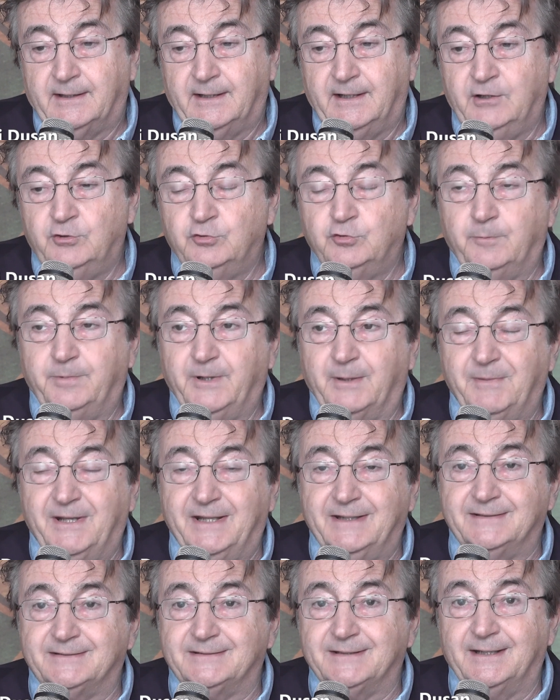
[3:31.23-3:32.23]

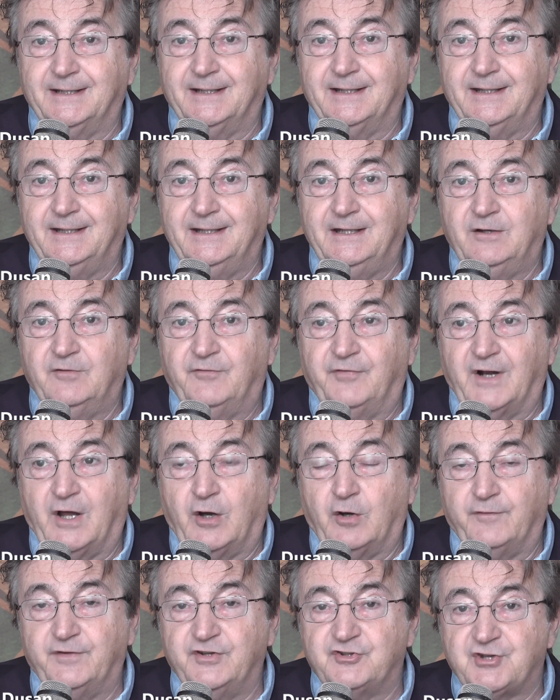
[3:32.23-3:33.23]
Indubbiamente il
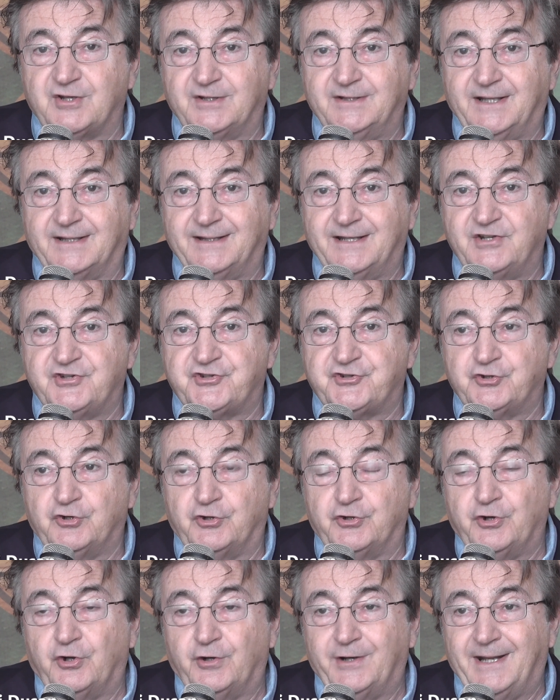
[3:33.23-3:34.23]
Vlaovic di adesso
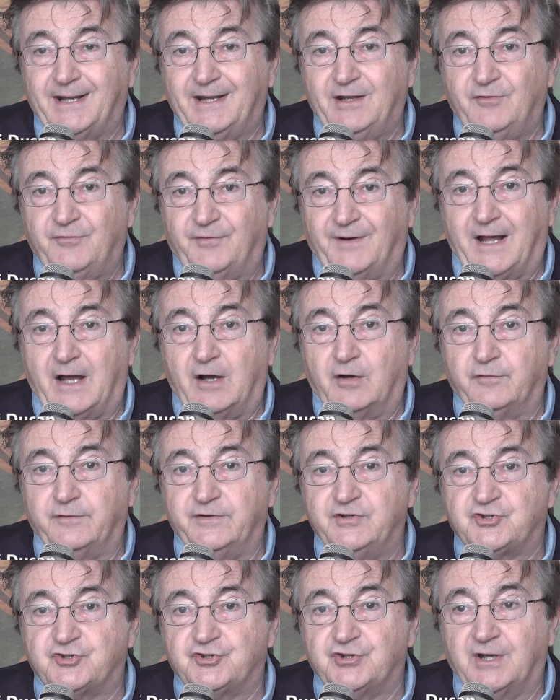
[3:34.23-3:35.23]
non è il
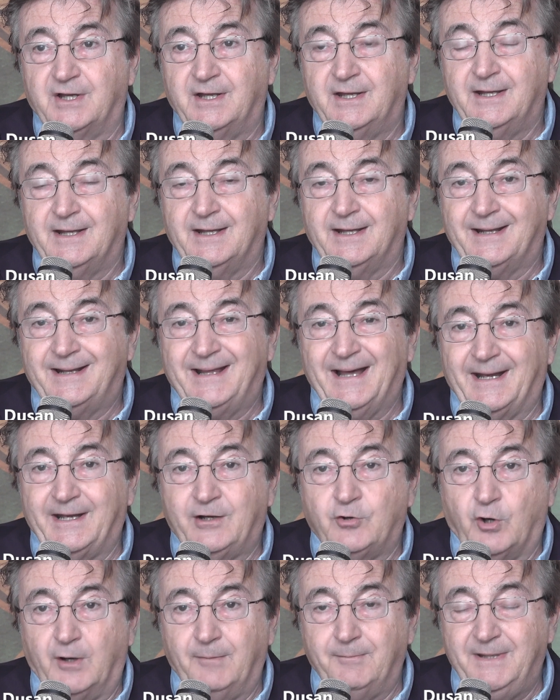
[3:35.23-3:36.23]
Vlaovic
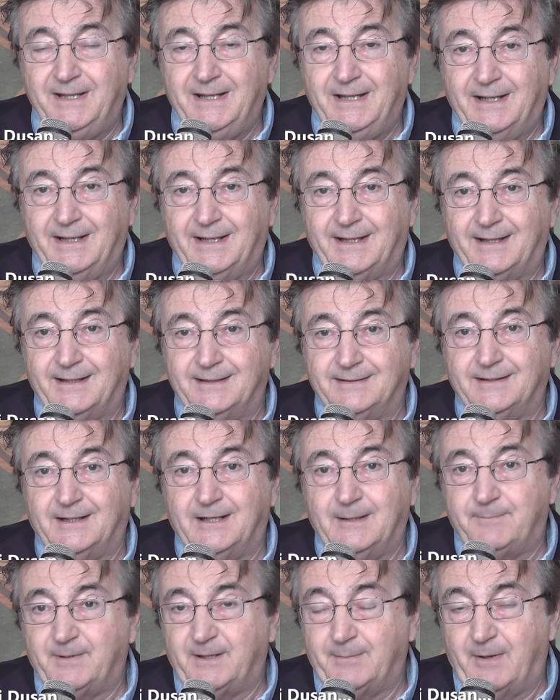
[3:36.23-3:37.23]
carico a mille
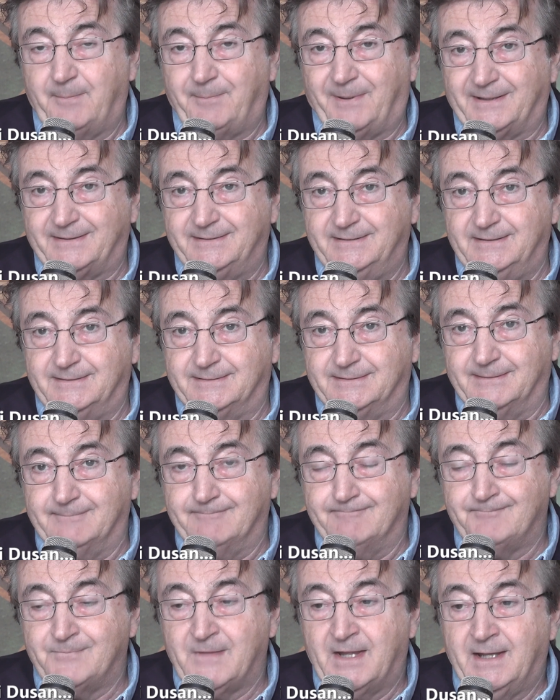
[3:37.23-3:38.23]
delle prime partite
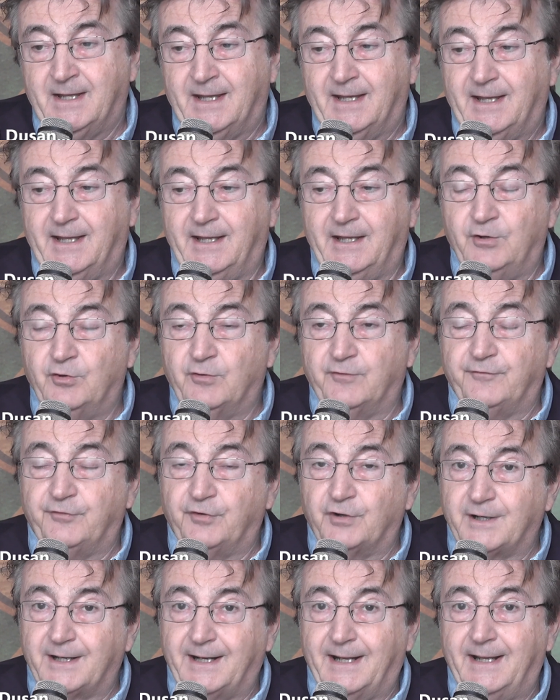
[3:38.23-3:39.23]
e non
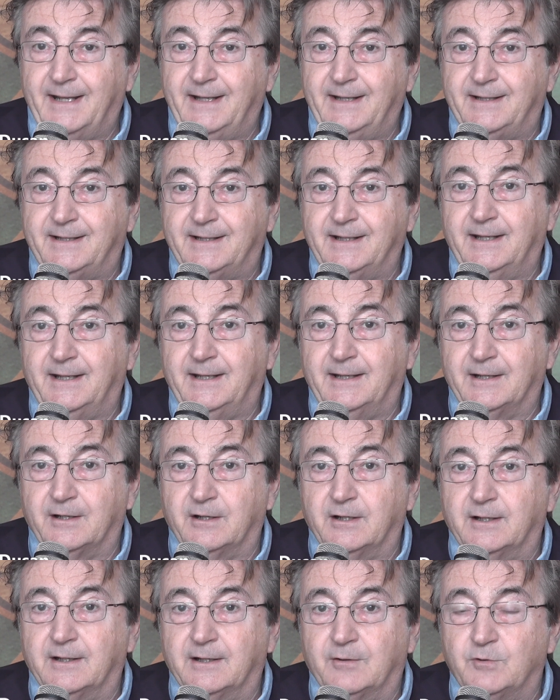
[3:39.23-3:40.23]
vorrei che
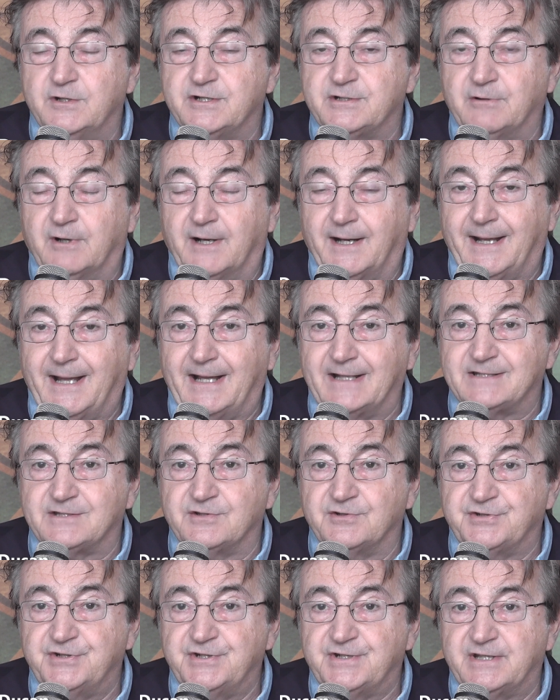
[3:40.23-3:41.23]
eh, questo
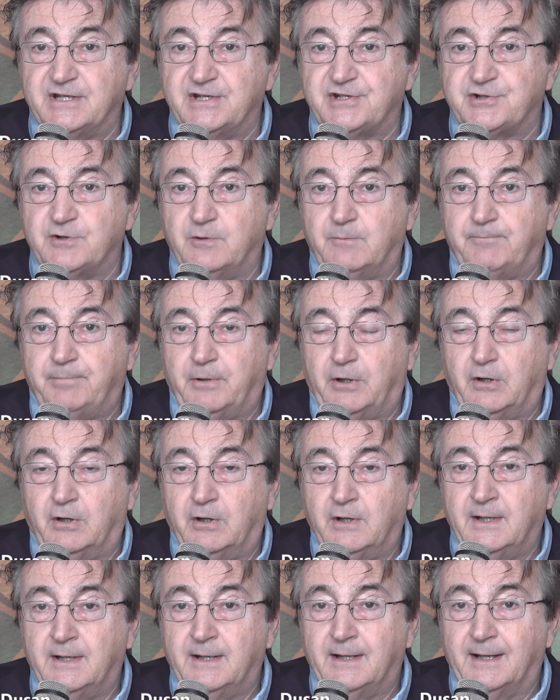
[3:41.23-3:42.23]
ragazzo si stesse un
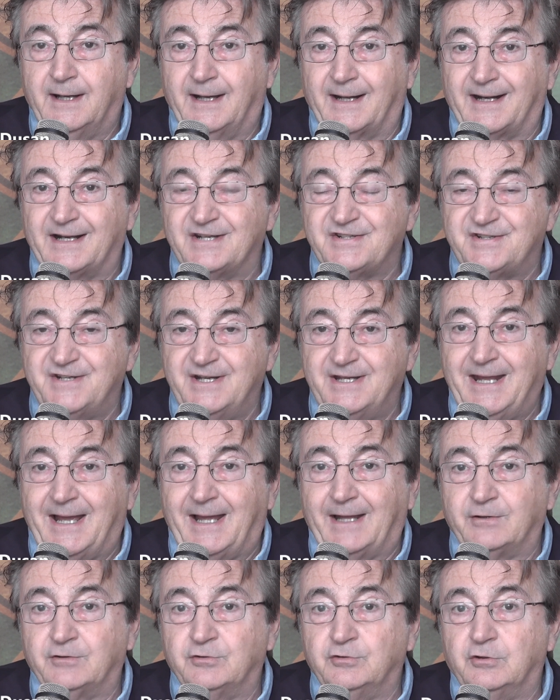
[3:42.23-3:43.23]
po'
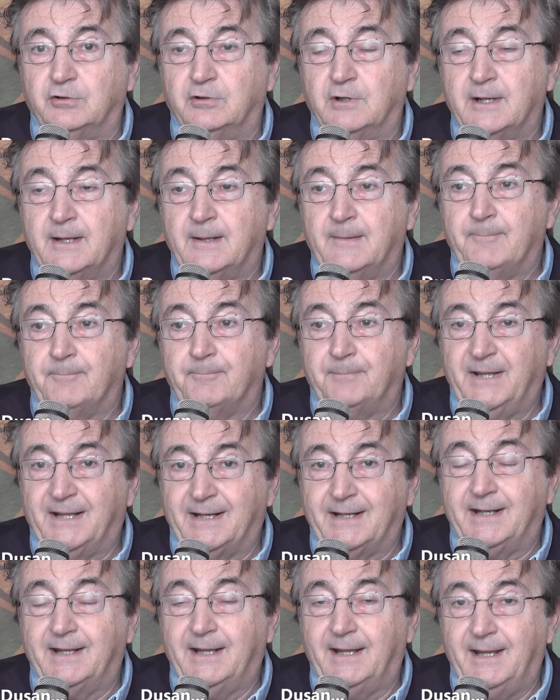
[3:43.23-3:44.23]
rassegnando
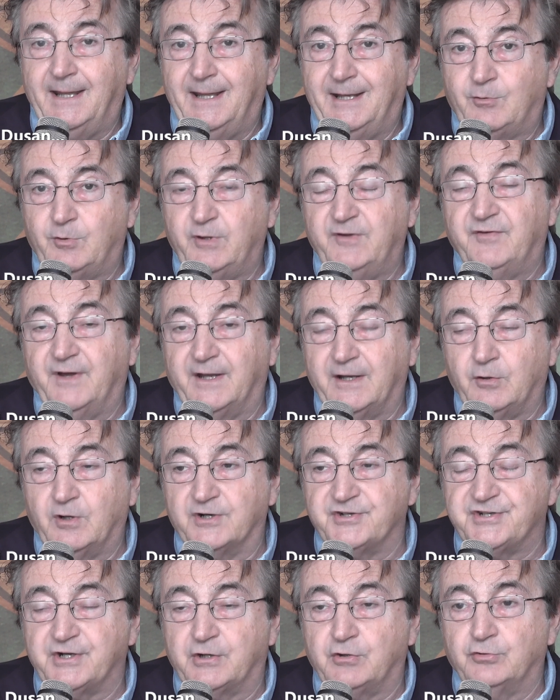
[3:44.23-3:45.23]
perché, e qui vengo
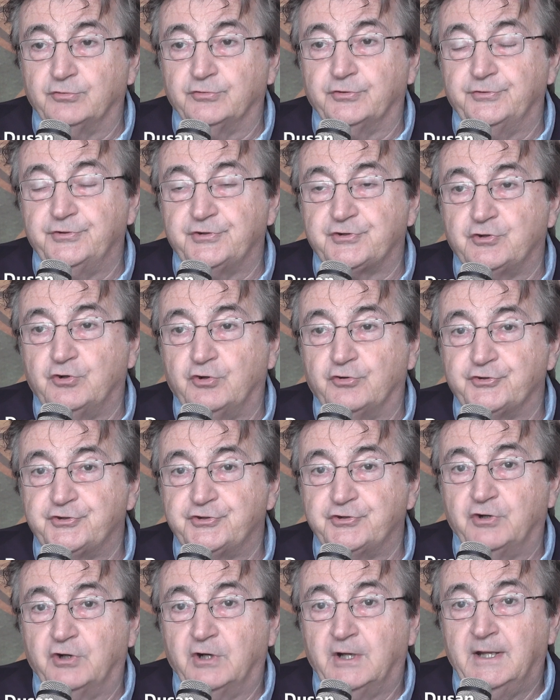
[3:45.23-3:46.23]
al secondo
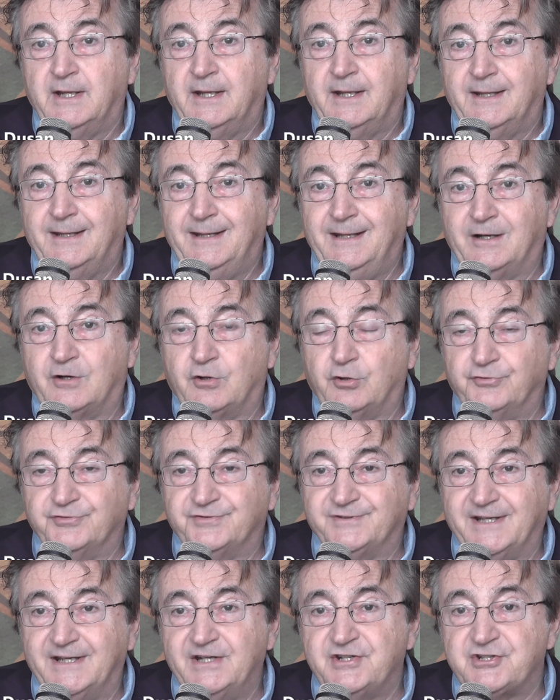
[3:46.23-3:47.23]
discorso, il
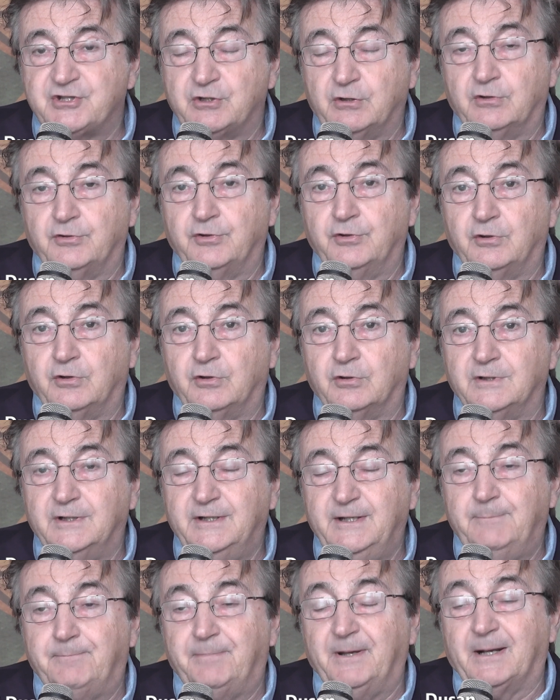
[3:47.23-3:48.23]
contesto non
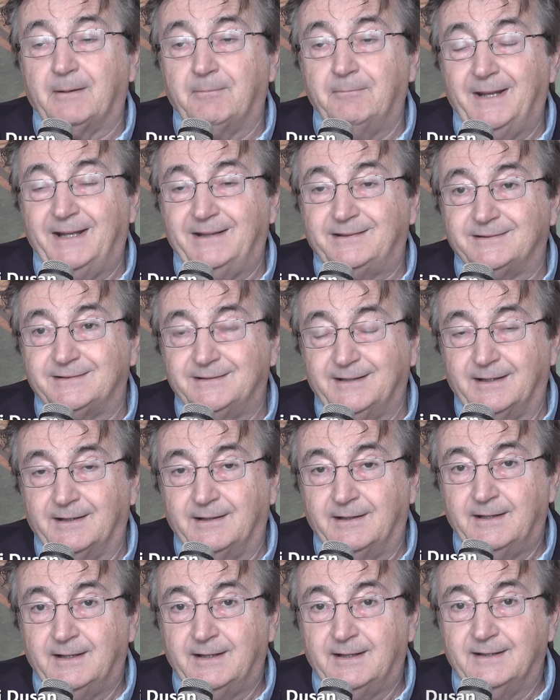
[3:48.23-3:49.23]
gli
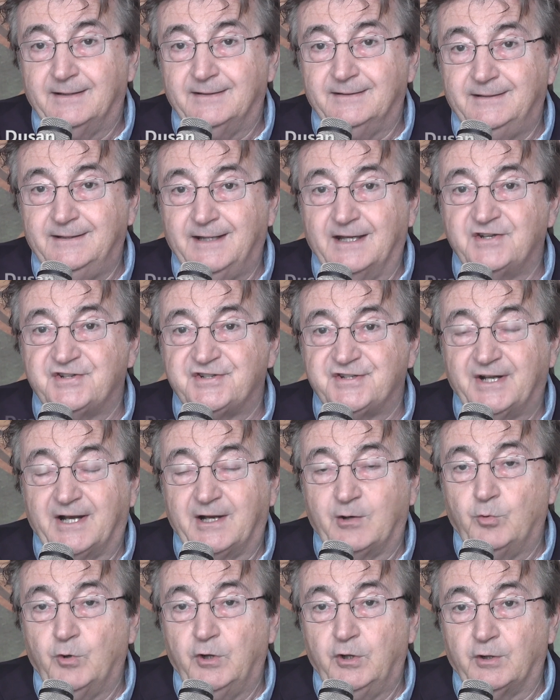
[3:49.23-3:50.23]
permette di
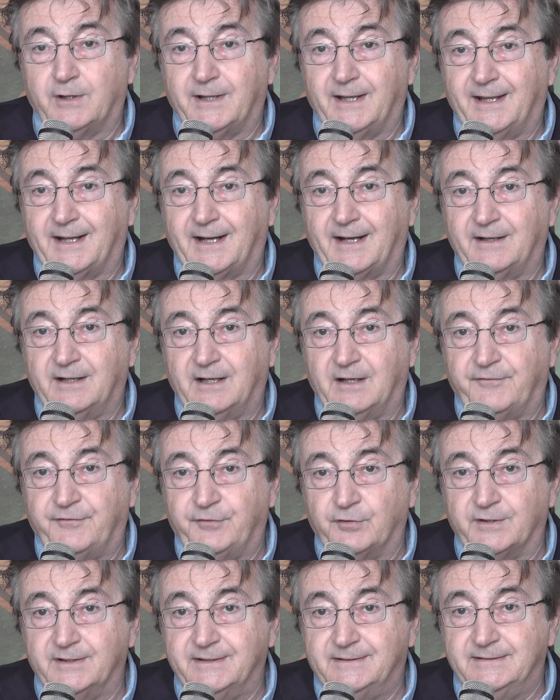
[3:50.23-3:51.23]
essere quello che era nella
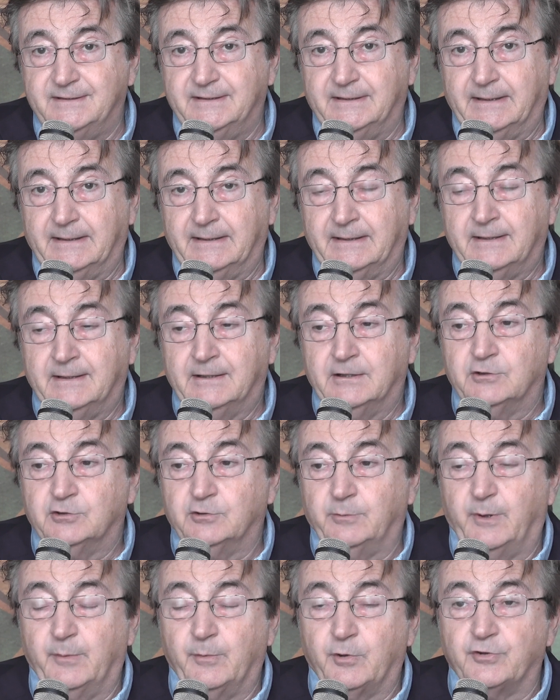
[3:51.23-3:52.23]
Fiorentina.
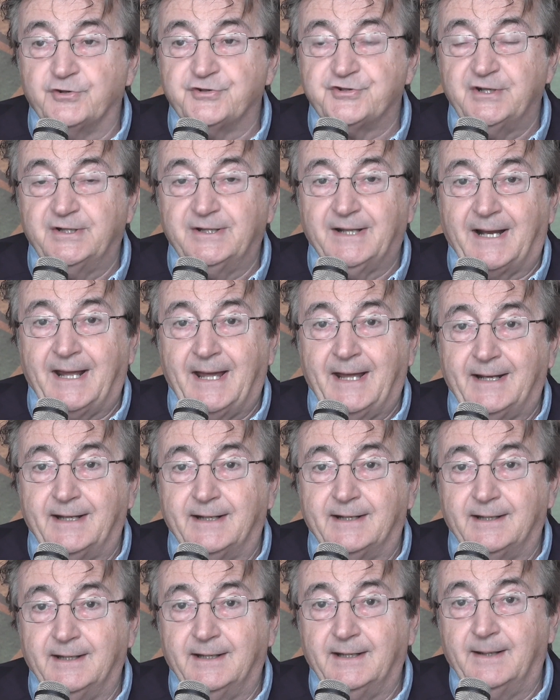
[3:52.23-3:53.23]
Dobbiamo
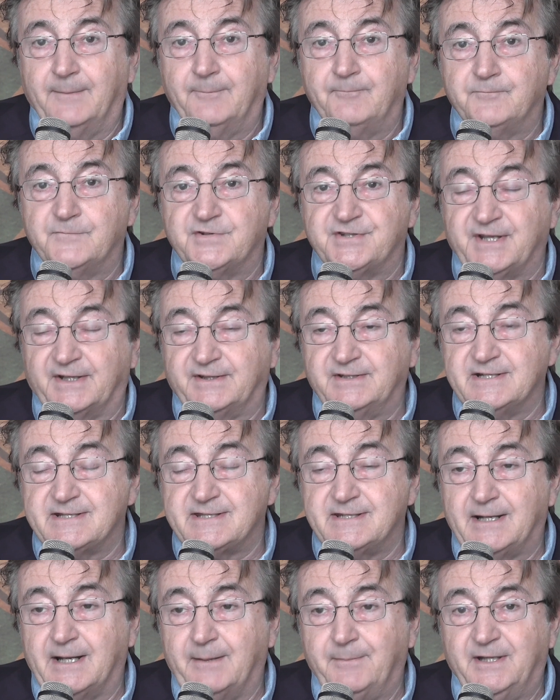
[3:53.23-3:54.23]
considerare che
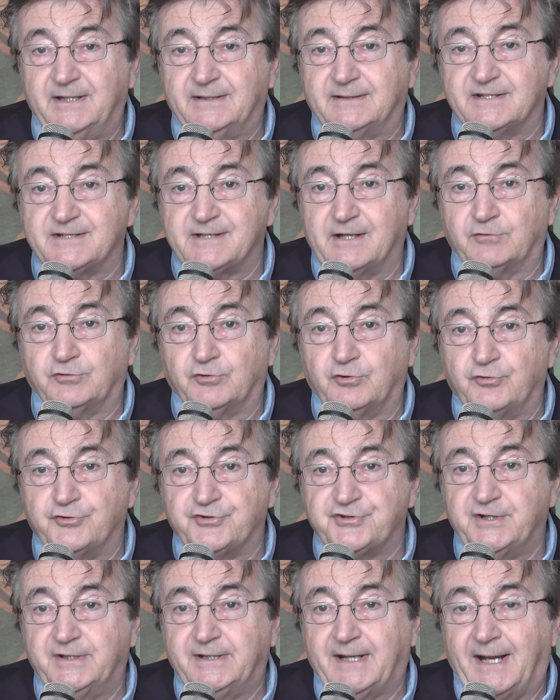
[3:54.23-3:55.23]
statisticamente è stato
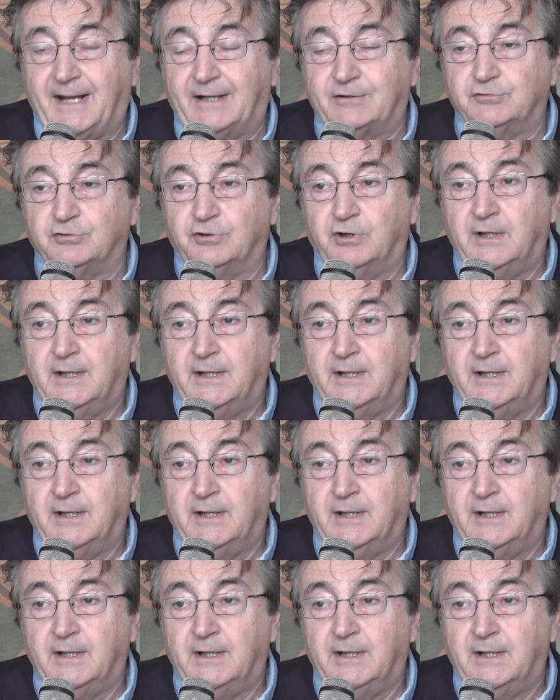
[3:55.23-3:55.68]
considerato